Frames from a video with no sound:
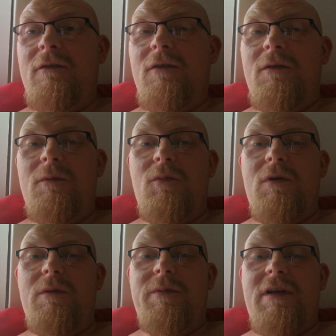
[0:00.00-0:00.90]
to
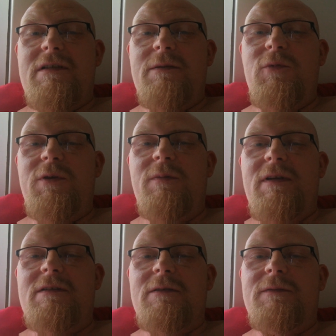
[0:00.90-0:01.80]
była operacja moich
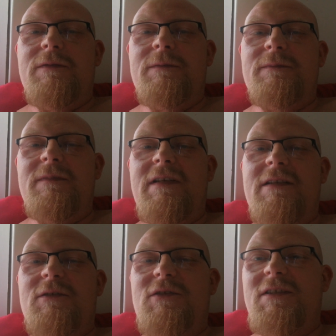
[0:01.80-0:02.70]
pleców,
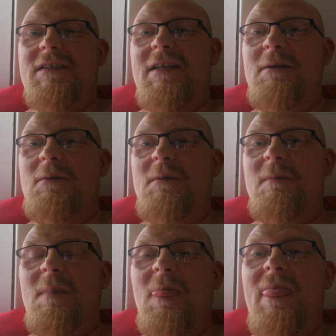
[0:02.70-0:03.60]
jak coś się
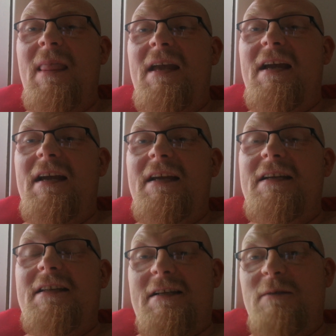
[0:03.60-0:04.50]
stało
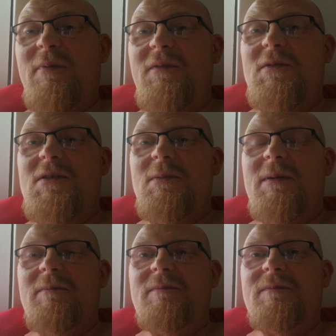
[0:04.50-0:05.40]
i tak nie
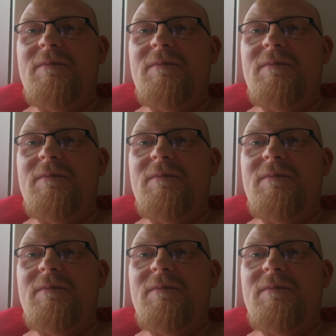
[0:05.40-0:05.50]
powróciłem.